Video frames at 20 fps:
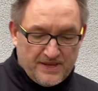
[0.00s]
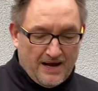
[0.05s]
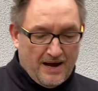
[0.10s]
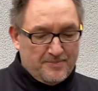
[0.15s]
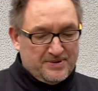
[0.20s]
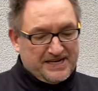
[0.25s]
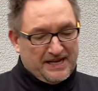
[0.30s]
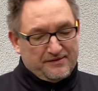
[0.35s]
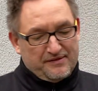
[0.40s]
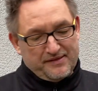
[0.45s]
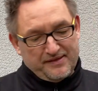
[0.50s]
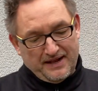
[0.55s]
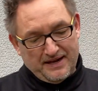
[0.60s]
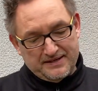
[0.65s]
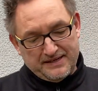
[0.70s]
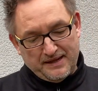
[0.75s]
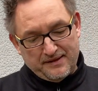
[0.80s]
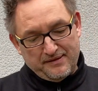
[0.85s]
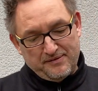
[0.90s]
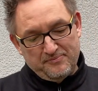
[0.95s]
aber das ist
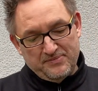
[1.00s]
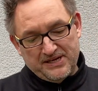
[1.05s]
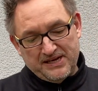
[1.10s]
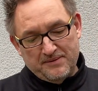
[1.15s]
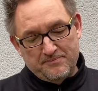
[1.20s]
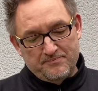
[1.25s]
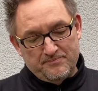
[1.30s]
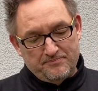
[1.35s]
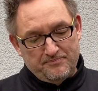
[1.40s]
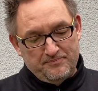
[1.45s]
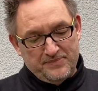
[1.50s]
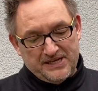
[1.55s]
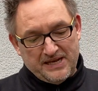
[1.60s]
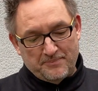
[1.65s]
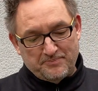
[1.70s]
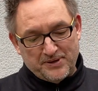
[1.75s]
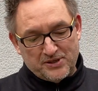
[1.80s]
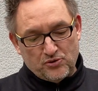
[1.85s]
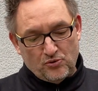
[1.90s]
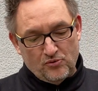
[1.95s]
halt das mit, dem, mit der
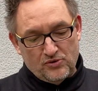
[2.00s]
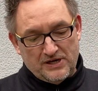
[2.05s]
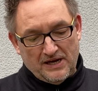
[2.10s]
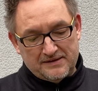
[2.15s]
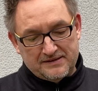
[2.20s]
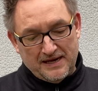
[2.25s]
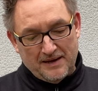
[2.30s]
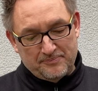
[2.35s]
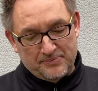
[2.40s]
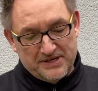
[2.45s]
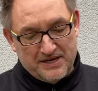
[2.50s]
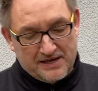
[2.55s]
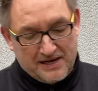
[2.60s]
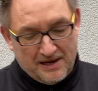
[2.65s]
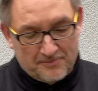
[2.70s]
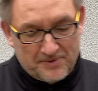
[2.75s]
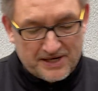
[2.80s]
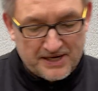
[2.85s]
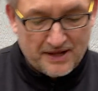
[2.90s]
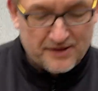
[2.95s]
Patronenattrappe. Hier kann man